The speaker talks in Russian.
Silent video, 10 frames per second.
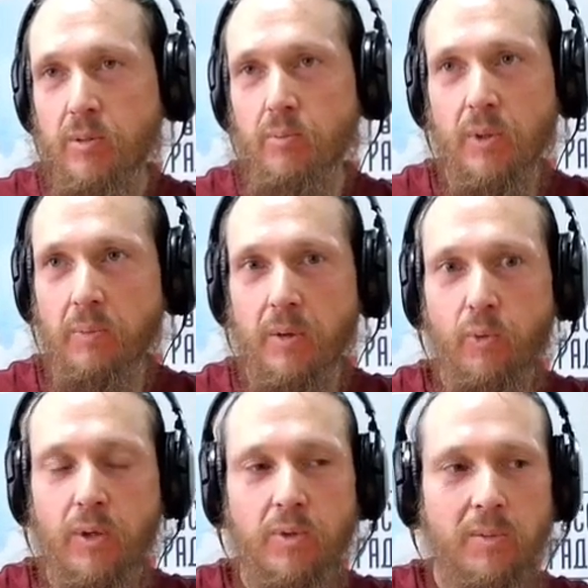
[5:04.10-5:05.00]
мы
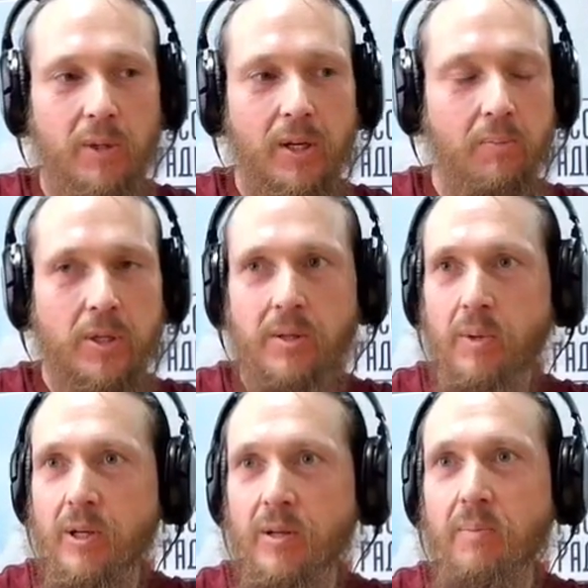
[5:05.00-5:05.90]
проводим семинары по,
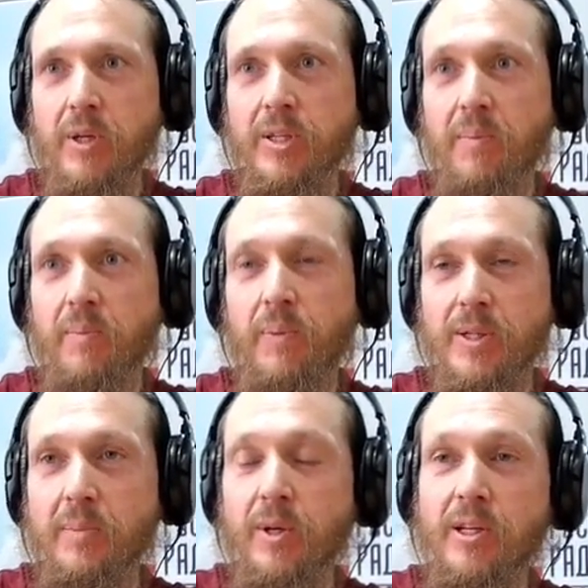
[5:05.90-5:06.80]
само... вот. по, сам... по
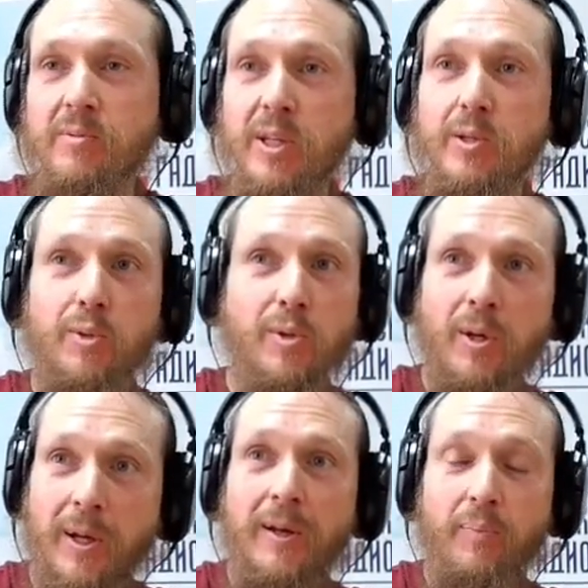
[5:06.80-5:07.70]
саморазвитию. Есть...
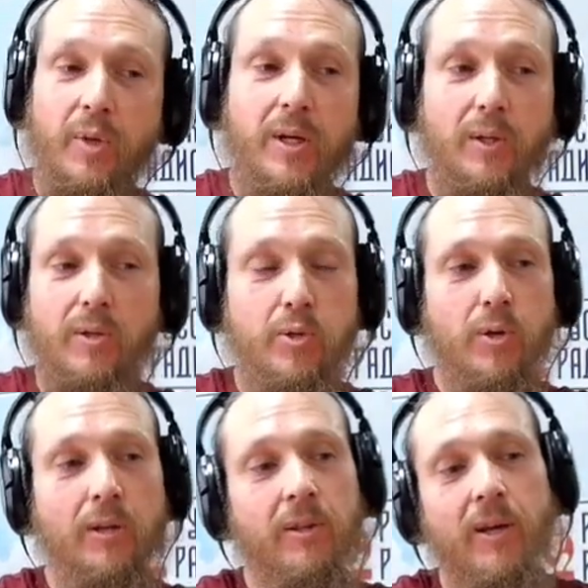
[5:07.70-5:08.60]
Да, то есть все
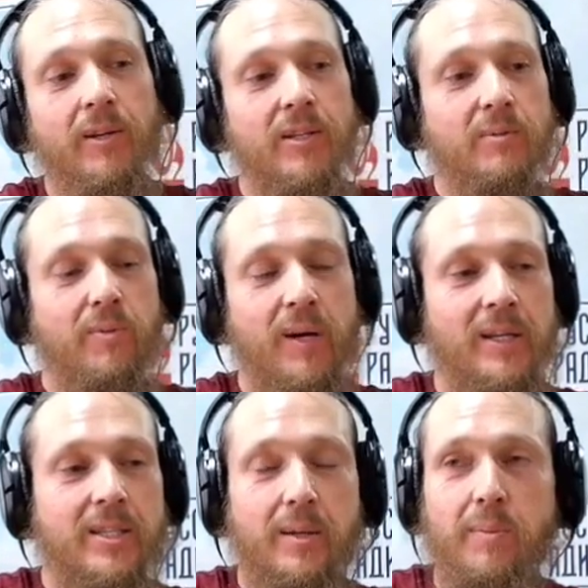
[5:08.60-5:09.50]
как-то так
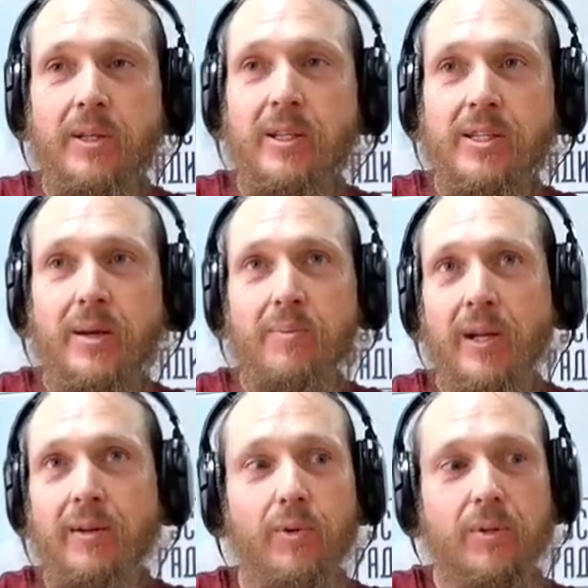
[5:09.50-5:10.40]
развивается, и мне на самом
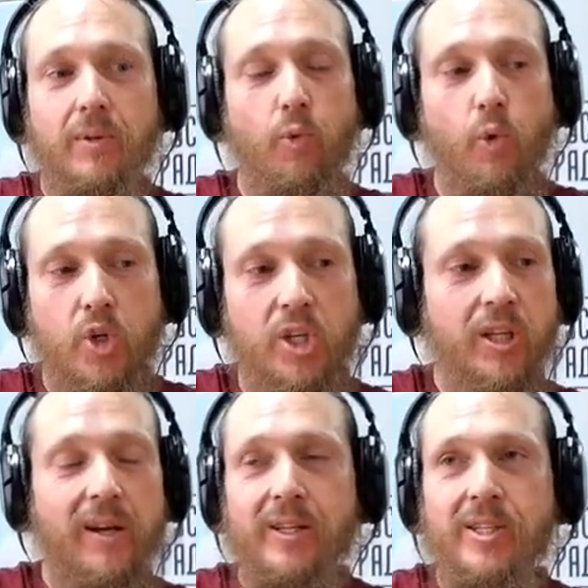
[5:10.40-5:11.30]
деле вот очень
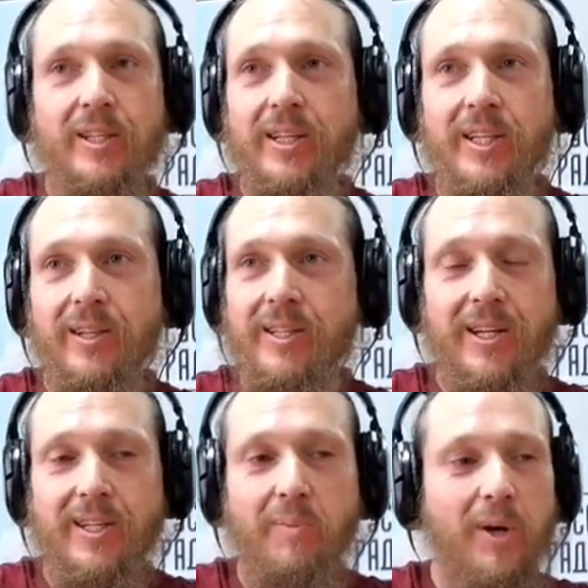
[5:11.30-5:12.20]
нравится это делать, я
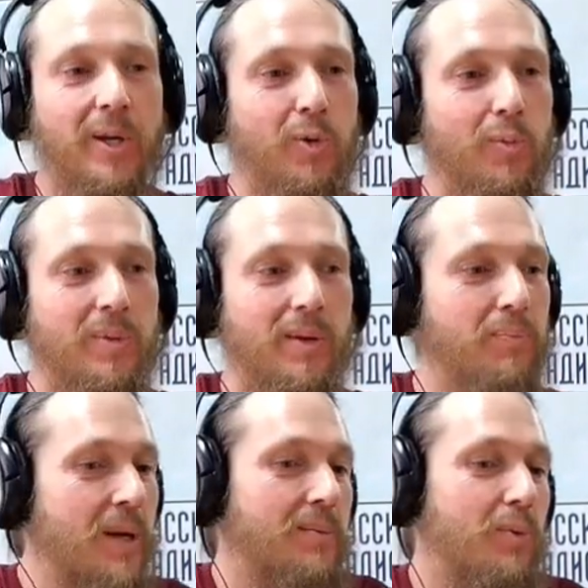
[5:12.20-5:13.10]
этим горю, мне
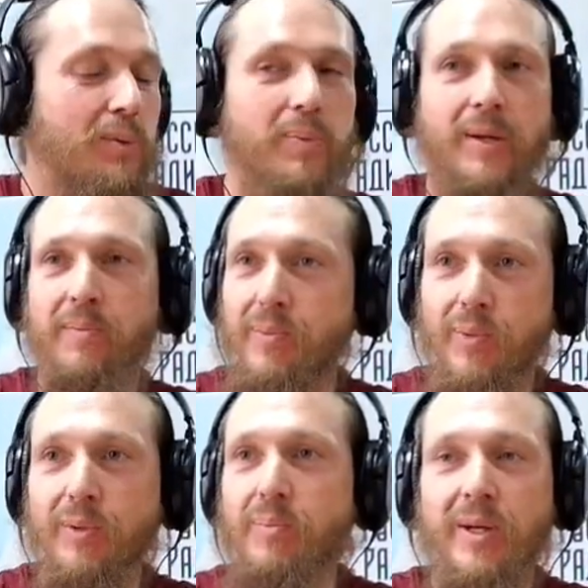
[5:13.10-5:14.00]
прям вот прям
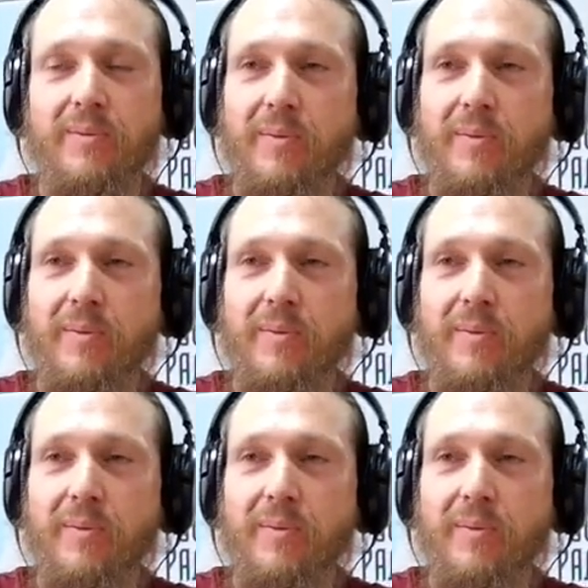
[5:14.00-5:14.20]
вот прям.